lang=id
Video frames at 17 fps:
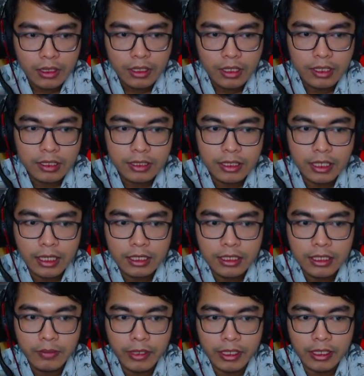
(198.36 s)
Kita serang
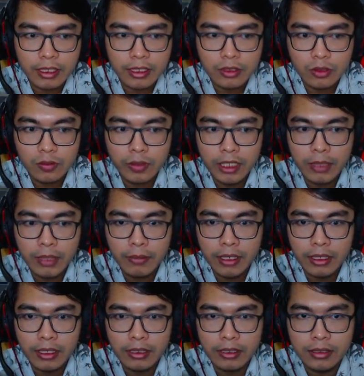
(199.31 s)
aja mereka atau
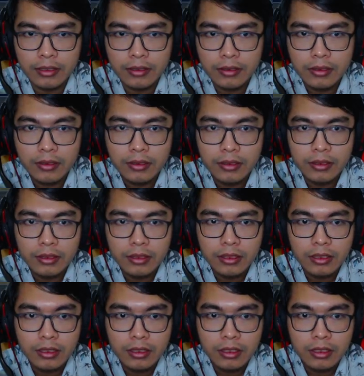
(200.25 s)
bagaimana nih?
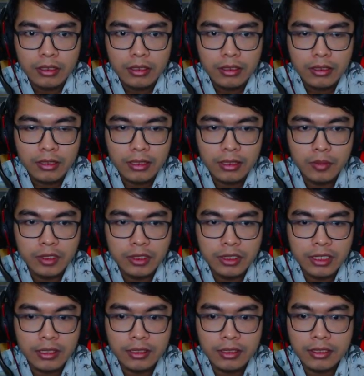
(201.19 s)

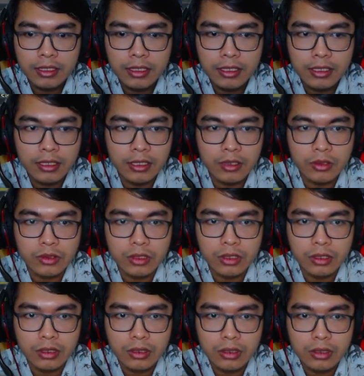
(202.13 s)
Ambusnya di sini
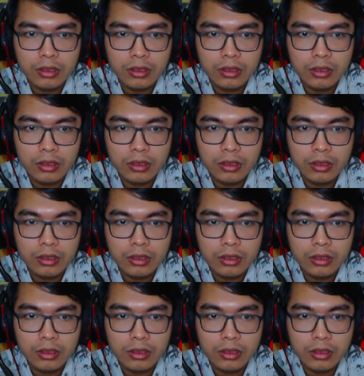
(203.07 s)
harusnya.